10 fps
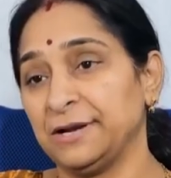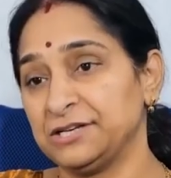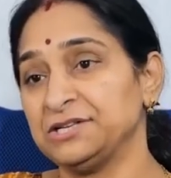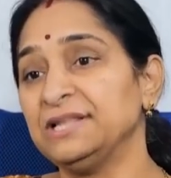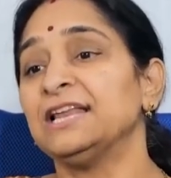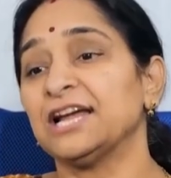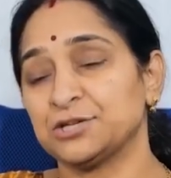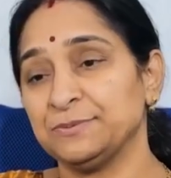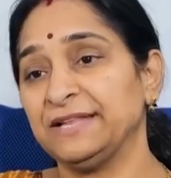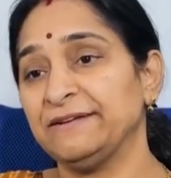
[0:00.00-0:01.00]
మంచిది
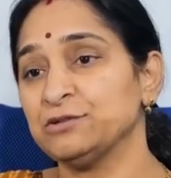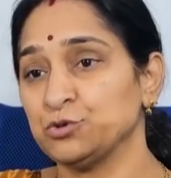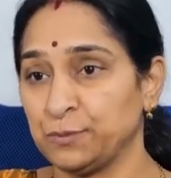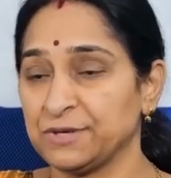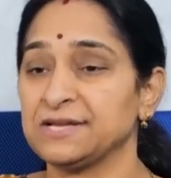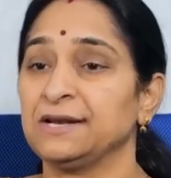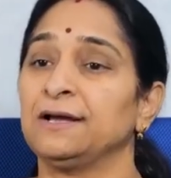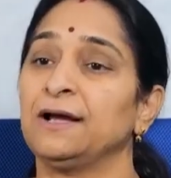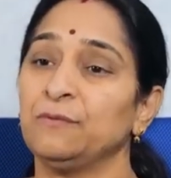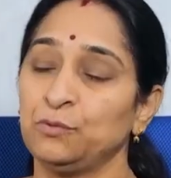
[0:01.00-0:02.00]
లక్ష్మీదేవి
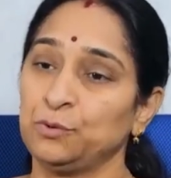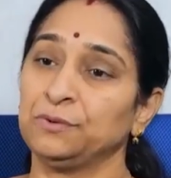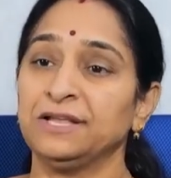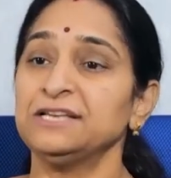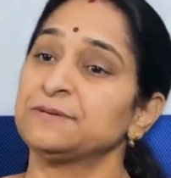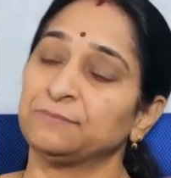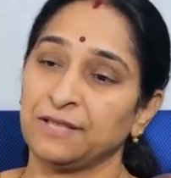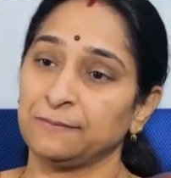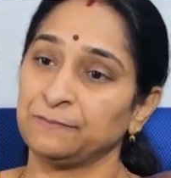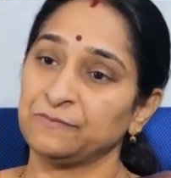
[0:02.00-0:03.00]
సుప్రసన్నంగా ఉంటుందని
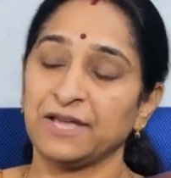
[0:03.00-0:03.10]
చెప్తారు